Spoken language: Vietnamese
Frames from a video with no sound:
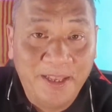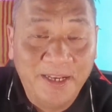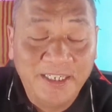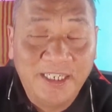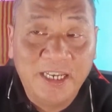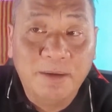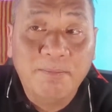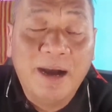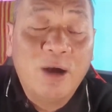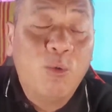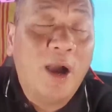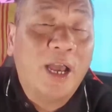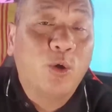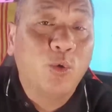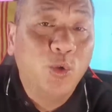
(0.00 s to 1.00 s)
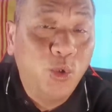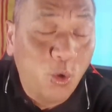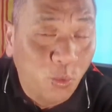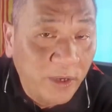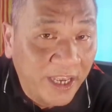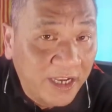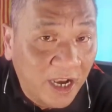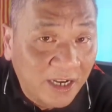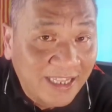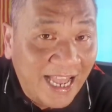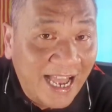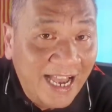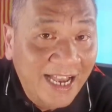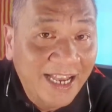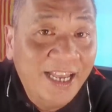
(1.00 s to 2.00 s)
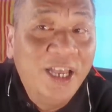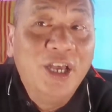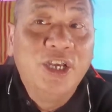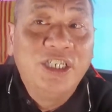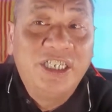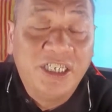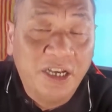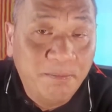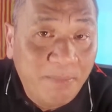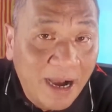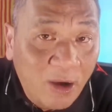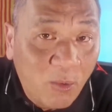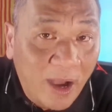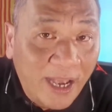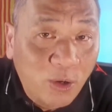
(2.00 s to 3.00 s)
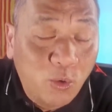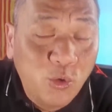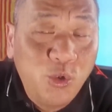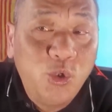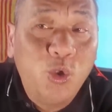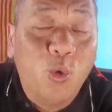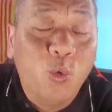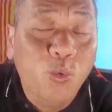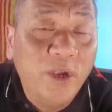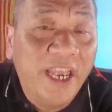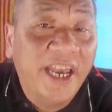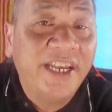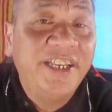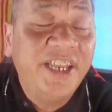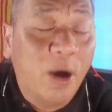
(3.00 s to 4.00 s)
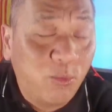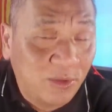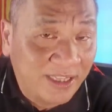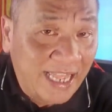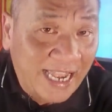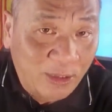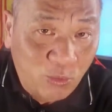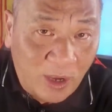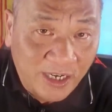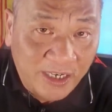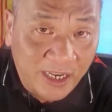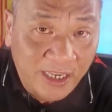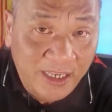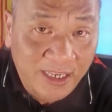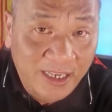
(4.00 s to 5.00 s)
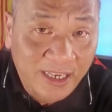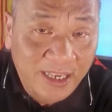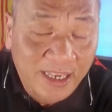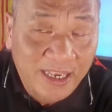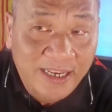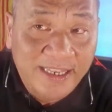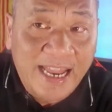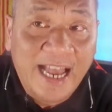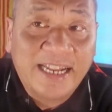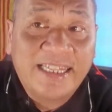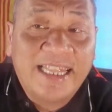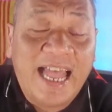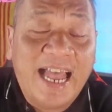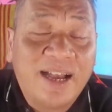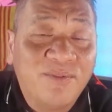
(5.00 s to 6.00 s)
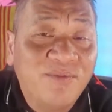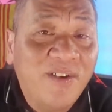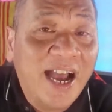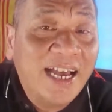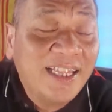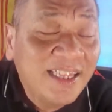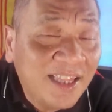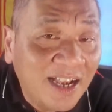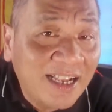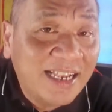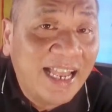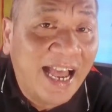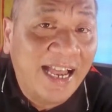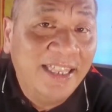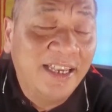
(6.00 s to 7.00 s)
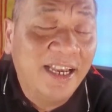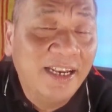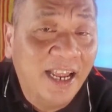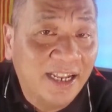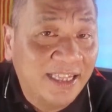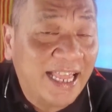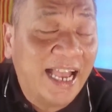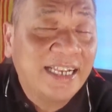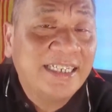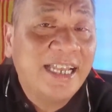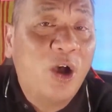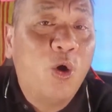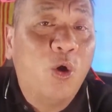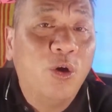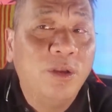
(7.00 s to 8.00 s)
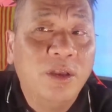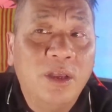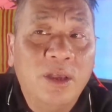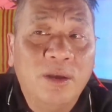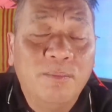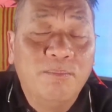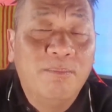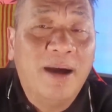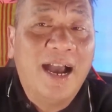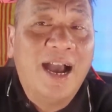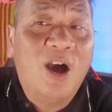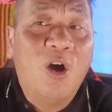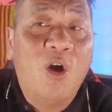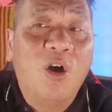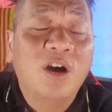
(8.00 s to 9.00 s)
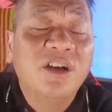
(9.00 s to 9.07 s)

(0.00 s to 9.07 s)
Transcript: Sự băng hoại của chủ nghĩa cực tả, sự băng hoại của chủ nghĩa độc tài toàn trị đang tàn phá tất cả những cái nền tảng xã hội mà họ